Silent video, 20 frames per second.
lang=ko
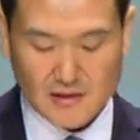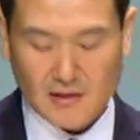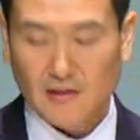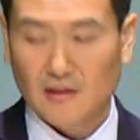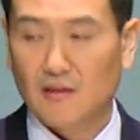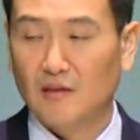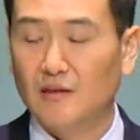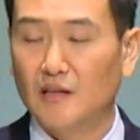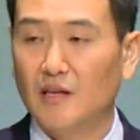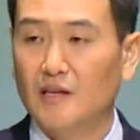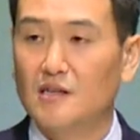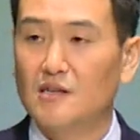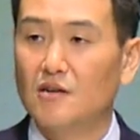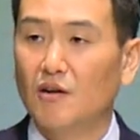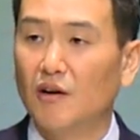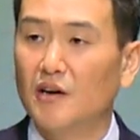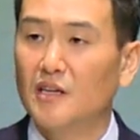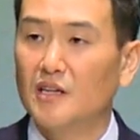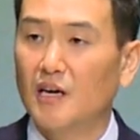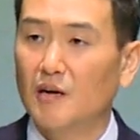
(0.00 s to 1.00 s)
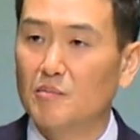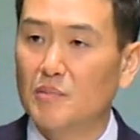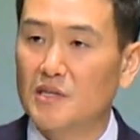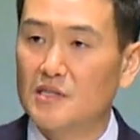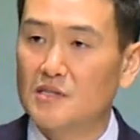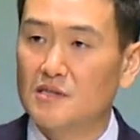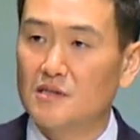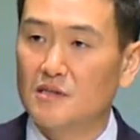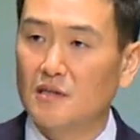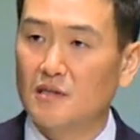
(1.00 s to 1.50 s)
그런데 그 거인
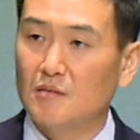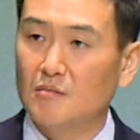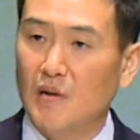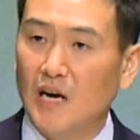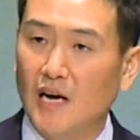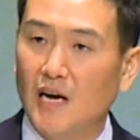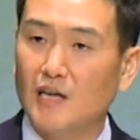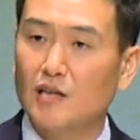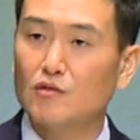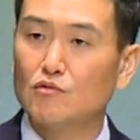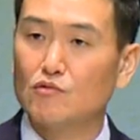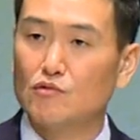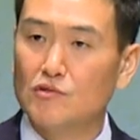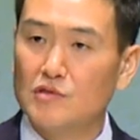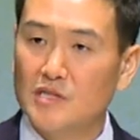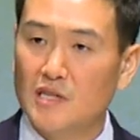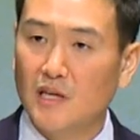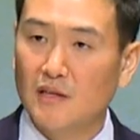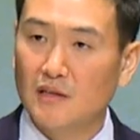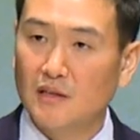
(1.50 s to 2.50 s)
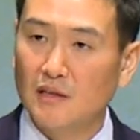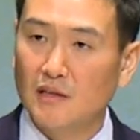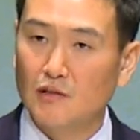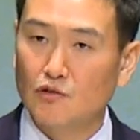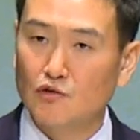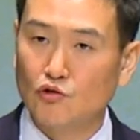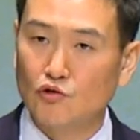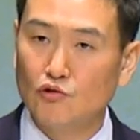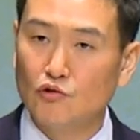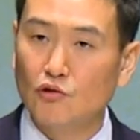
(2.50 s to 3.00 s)
앞에서 많은
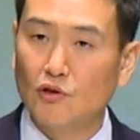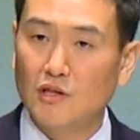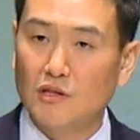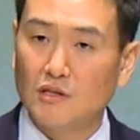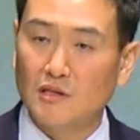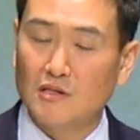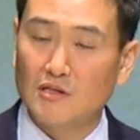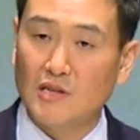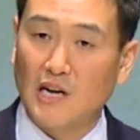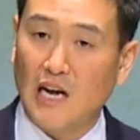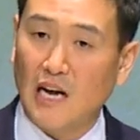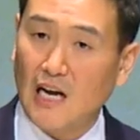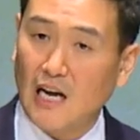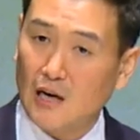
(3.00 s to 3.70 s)
군사들이 주눅이 들어서